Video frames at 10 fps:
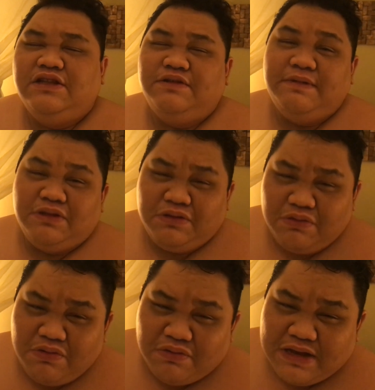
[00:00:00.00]
So
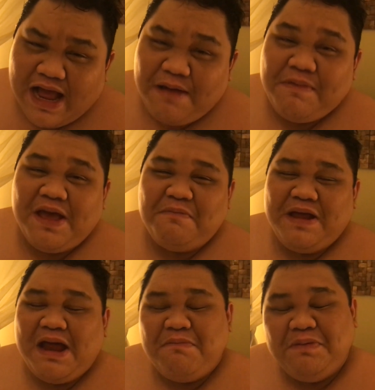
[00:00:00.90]
matutulog na kami.
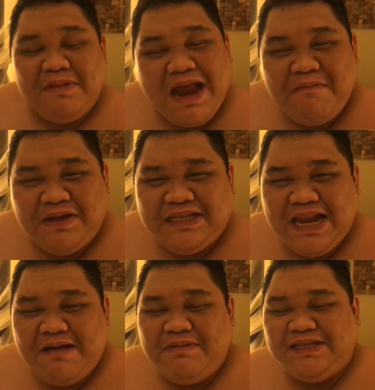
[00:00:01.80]
Maraming maraming
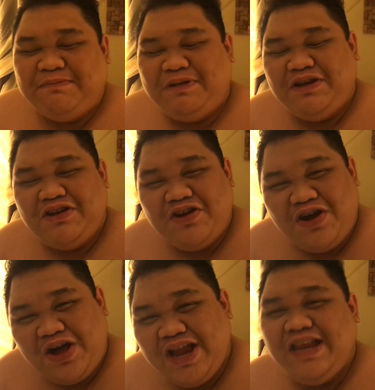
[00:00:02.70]
salamat sa
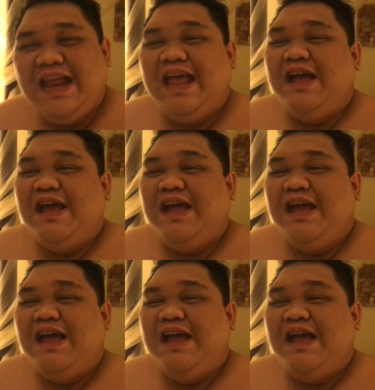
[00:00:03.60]
panonood.